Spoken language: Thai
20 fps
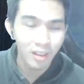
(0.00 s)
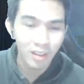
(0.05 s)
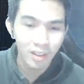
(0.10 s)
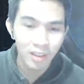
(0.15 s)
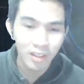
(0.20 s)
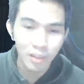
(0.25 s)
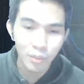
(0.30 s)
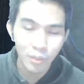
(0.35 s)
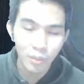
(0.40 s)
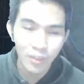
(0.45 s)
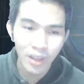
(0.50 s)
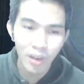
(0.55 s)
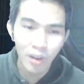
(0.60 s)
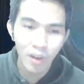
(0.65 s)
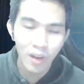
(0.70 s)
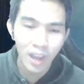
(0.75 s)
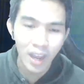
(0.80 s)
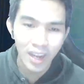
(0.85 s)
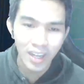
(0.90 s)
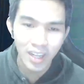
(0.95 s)
นี่ผมได้ข
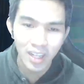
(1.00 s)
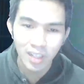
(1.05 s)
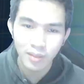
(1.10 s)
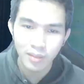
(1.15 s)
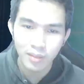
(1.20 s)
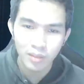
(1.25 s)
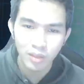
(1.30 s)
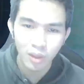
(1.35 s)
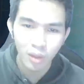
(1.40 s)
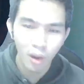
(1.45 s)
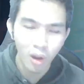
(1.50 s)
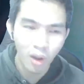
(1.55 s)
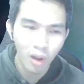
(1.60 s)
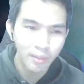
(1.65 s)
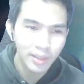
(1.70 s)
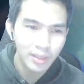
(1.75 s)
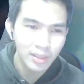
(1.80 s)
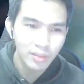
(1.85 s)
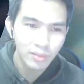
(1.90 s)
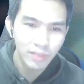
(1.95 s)
องอันหนึ่งทอง
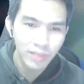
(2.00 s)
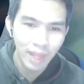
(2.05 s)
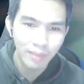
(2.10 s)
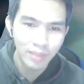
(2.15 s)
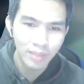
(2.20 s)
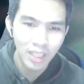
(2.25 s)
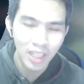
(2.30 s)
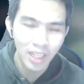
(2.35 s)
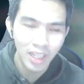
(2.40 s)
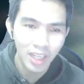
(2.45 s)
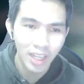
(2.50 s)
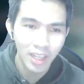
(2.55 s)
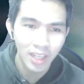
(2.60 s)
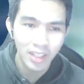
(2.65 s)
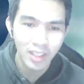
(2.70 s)
มาต้องสามชิ้นแล้วนะ